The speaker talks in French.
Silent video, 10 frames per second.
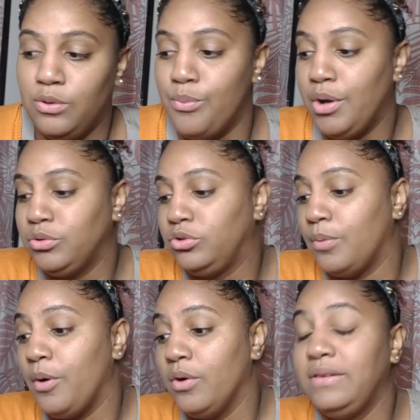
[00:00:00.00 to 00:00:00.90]
et le mois
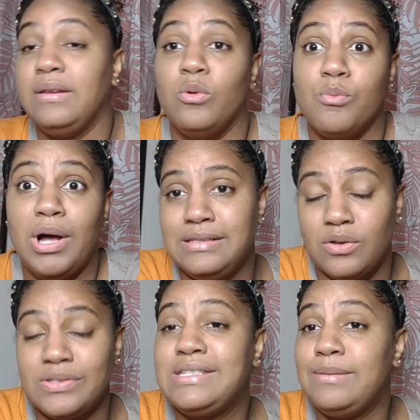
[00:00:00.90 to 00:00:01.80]
d'octobre rose c'est le mois de
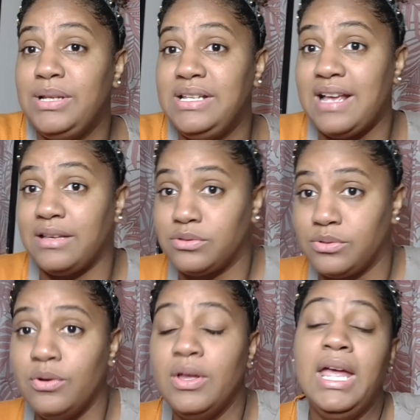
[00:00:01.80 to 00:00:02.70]

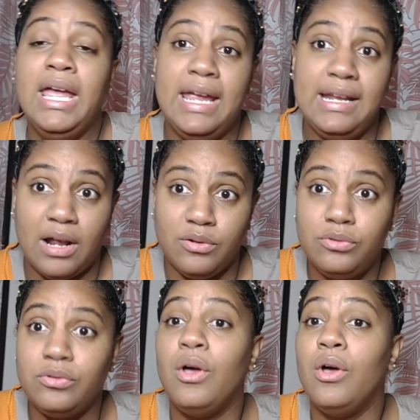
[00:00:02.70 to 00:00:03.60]
sensibilisation et la
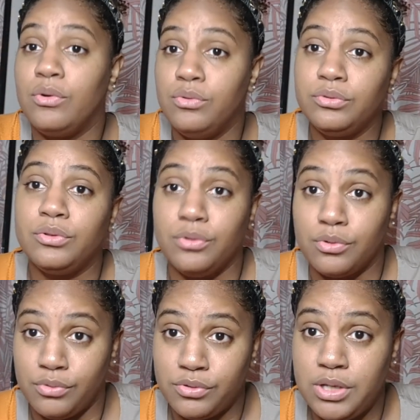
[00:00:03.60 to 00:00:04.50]
lutte contre le
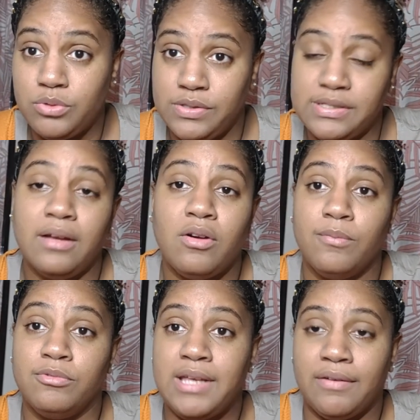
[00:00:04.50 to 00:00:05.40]
cancer du sein
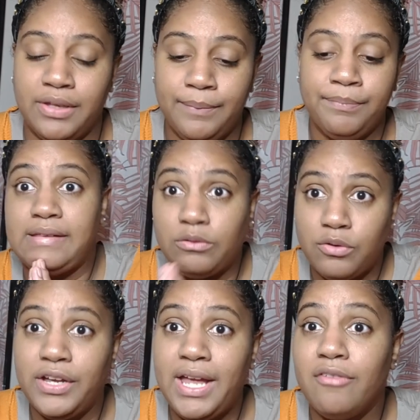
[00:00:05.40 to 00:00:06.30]
comme vous savez ça
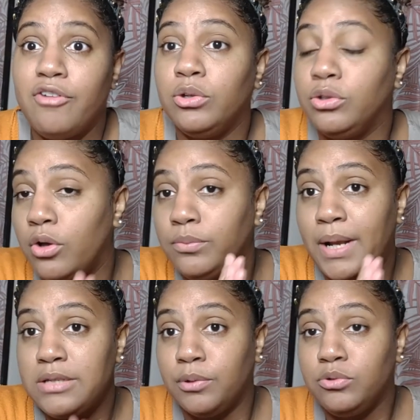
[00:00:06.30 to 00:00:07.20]
devrait avoir une grande
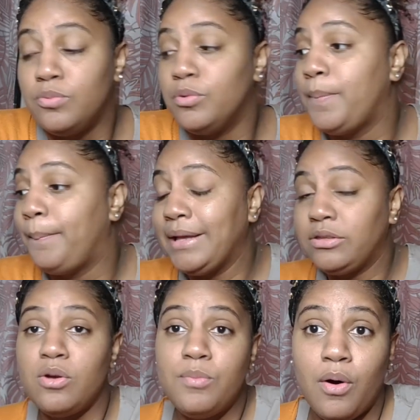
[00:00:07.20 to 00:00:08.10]
place pour tout le monde pas
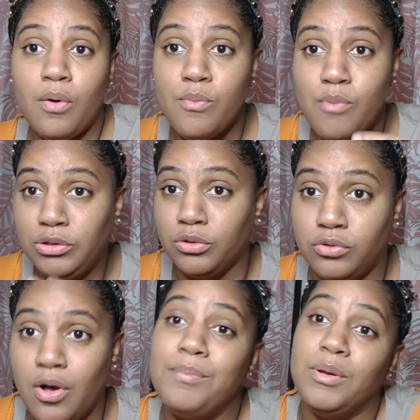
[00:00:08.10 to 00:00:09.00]
seulement au mois
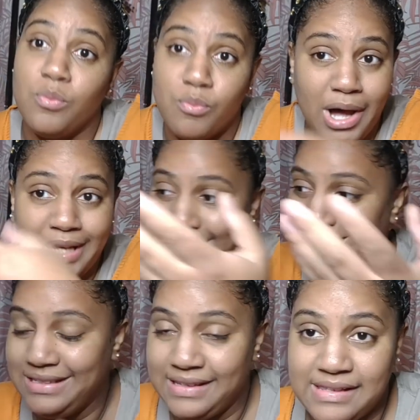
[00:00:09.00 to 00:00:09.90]
d'octobre mais le mois
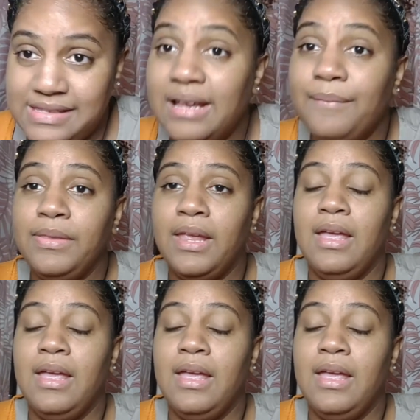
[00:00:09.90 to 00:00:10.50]
y est dédié